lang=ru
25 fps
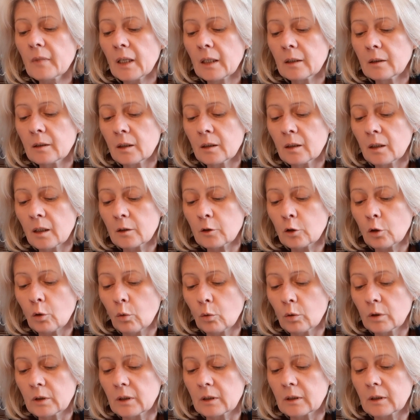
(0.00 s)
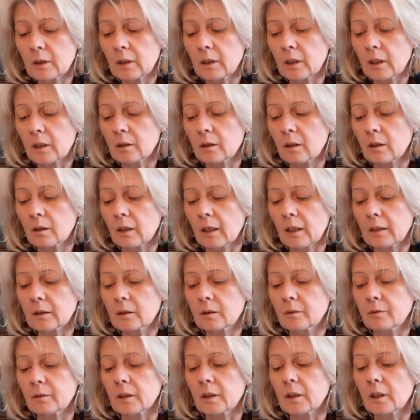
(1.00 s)
Да не отходят они от глаз
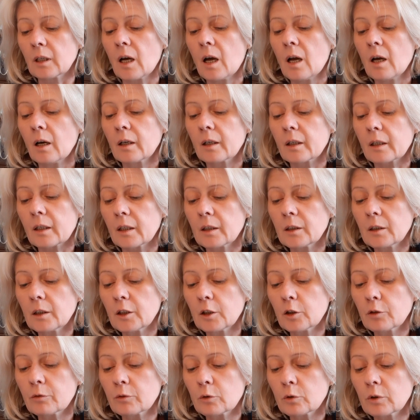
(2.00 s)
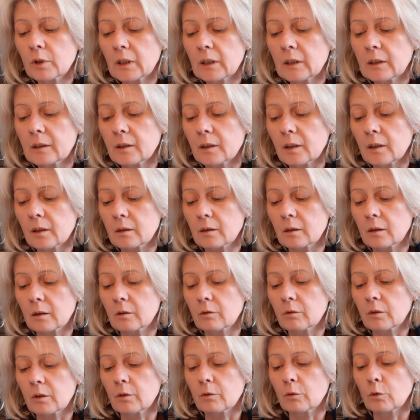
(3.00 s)
твоих, храни их внутри сердца
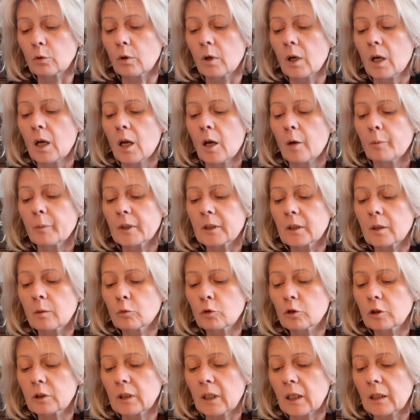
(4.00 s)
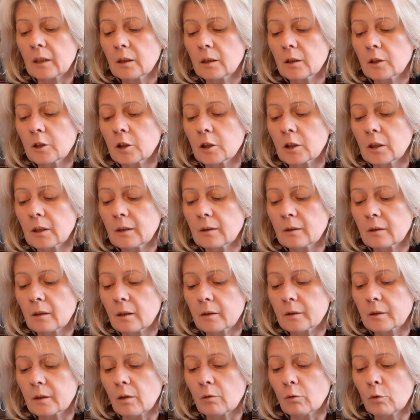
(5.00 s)
твоего, потому что они жизнь
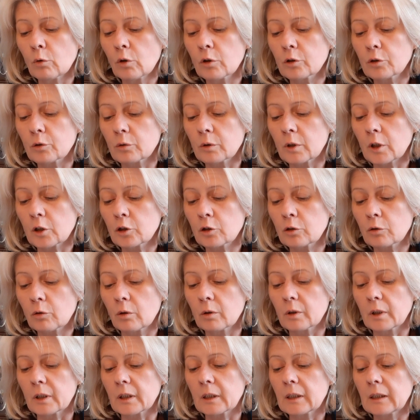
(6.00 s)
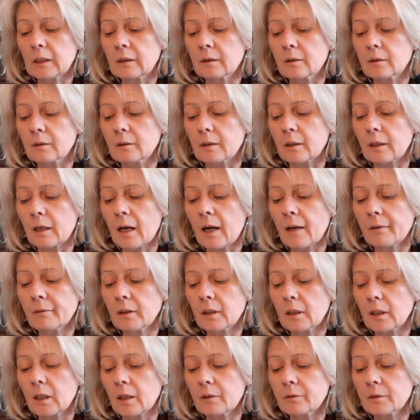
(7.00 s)
для того, кто нашел их, и
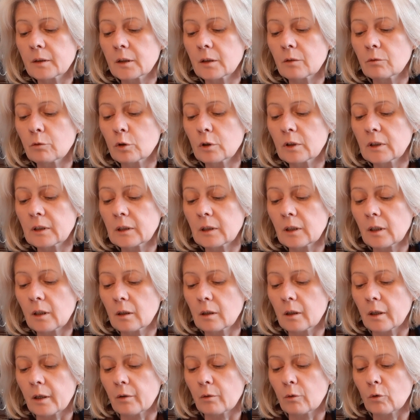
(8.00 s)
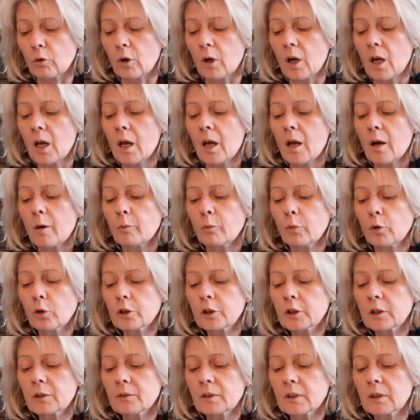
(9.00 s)
здравие для всего тела его.
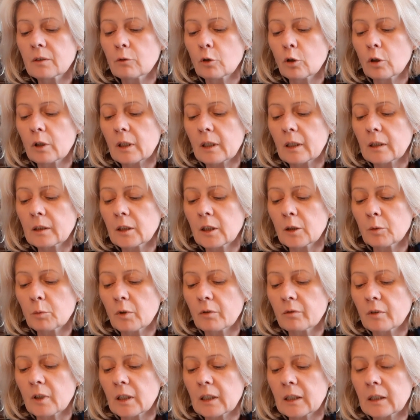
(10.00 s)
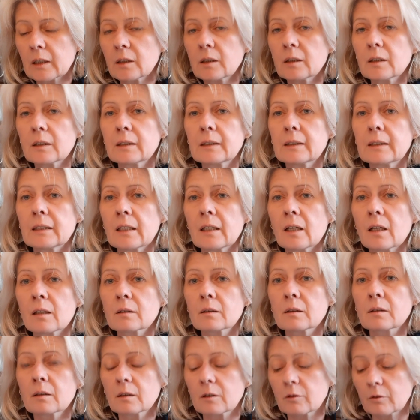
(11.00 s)
Больше всего хранимого храни
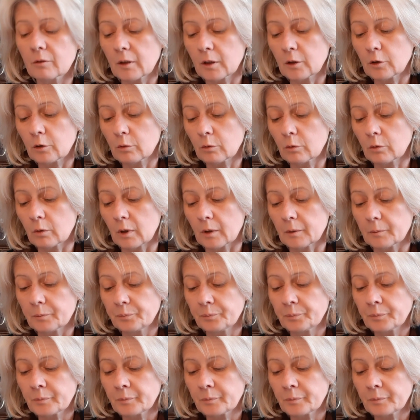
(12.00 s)
сердце твое,